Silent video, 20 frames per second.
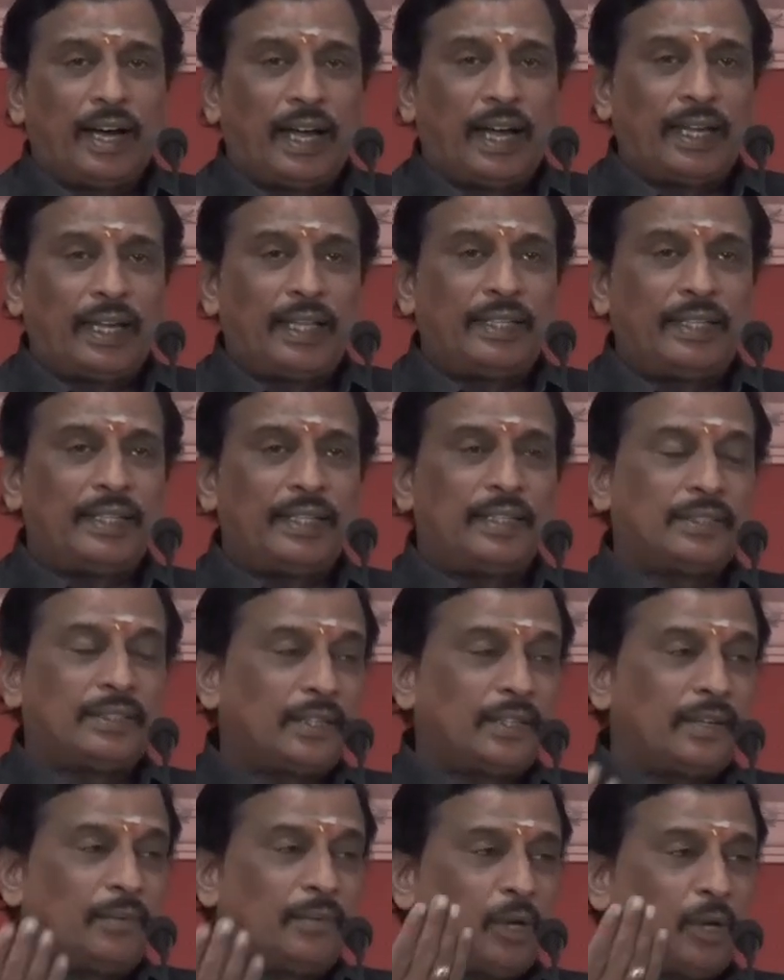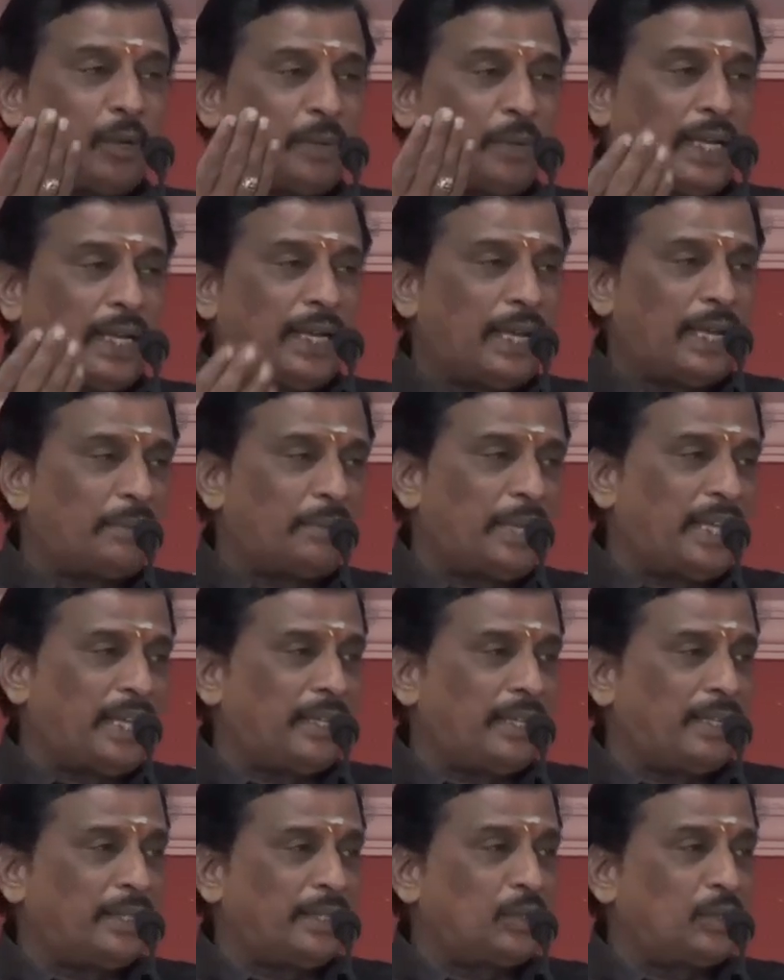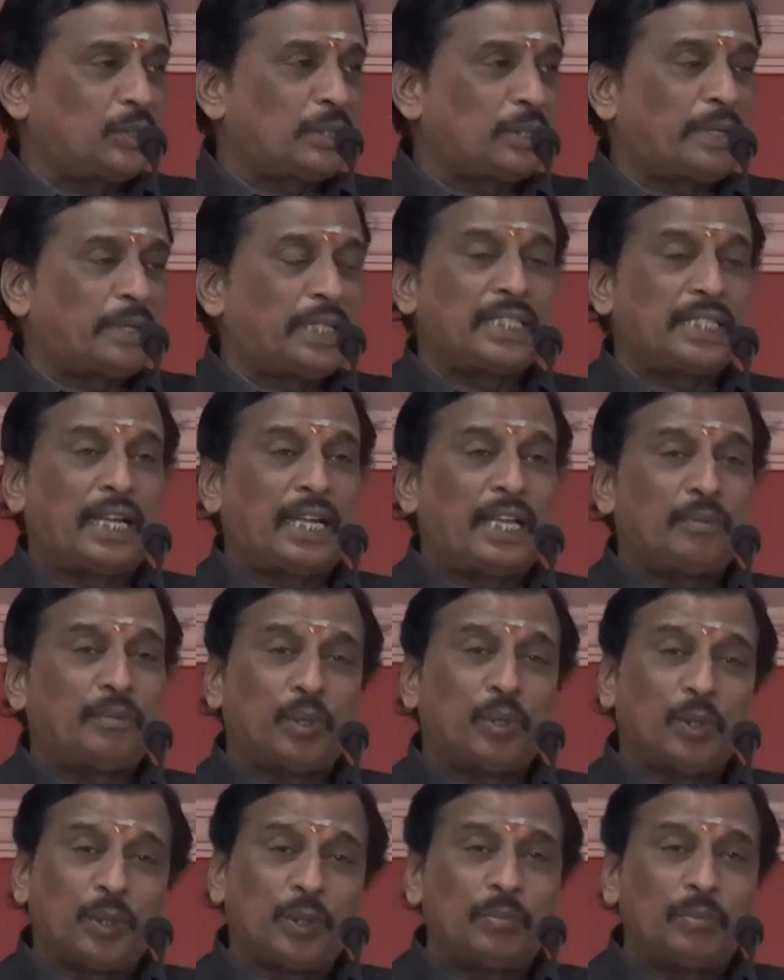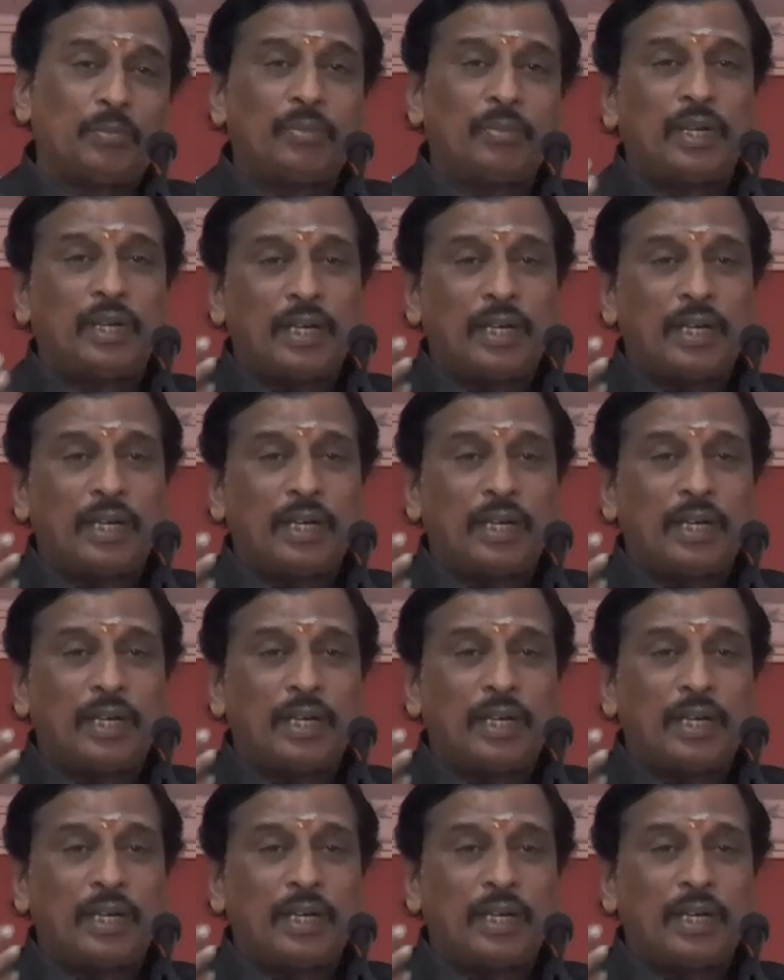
அல்லது மொபைலில் அப்படியே நியூஸை படித்தாலே போதும்